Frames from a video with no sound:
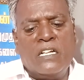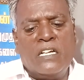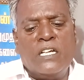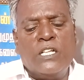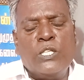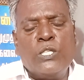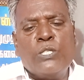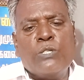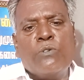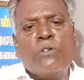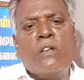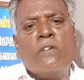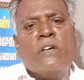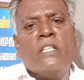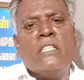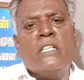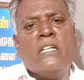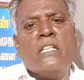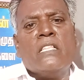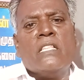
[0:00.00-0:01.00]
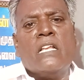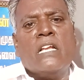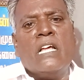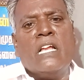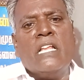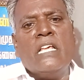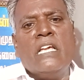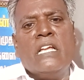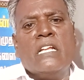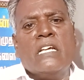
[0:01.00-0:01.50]
கிறிஸ்துவில்
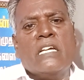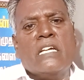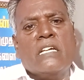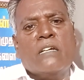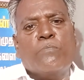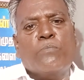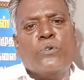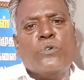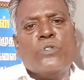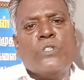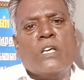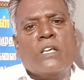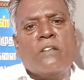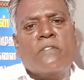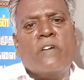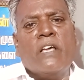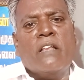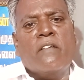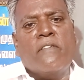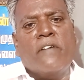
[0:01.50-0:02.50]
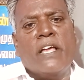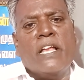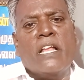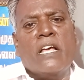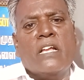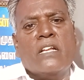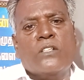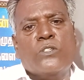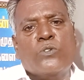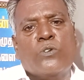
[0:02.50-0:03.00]
வந்துட்டதுனால எனக்கு பூசாரி வேலை
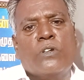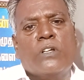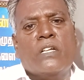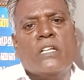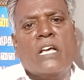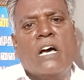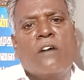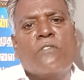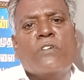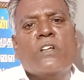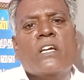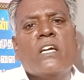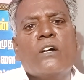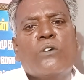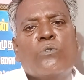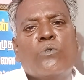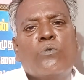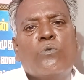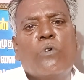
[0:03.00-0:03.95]
வேணான்னு சொல்லிவிட்டு அவனுக்கே